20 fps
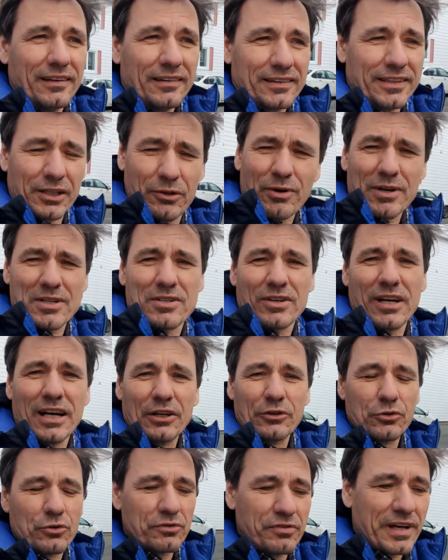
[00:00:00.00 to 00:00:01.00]
C'est quoi ce
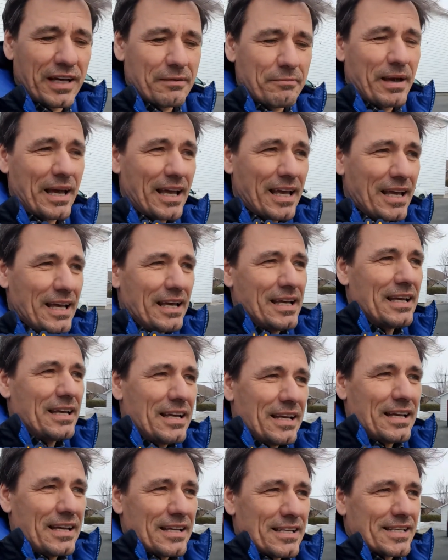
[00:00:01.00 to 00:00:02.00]
Rando 20?
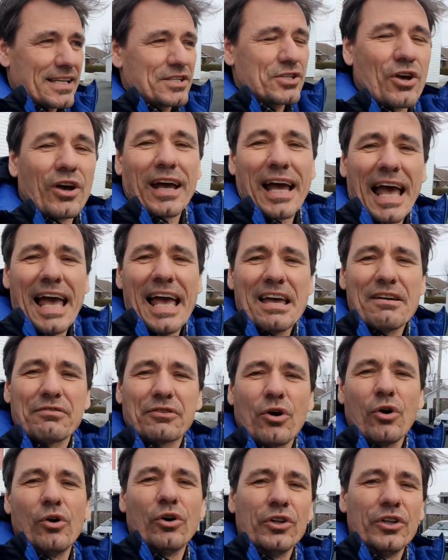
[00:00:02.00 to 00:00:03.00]
c'est ce rêve
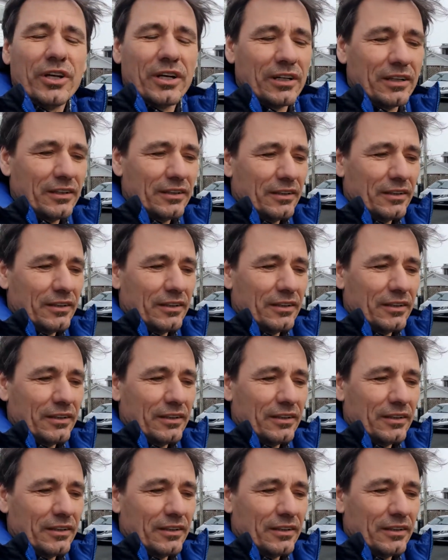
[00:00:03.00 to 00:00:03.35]
qu'on a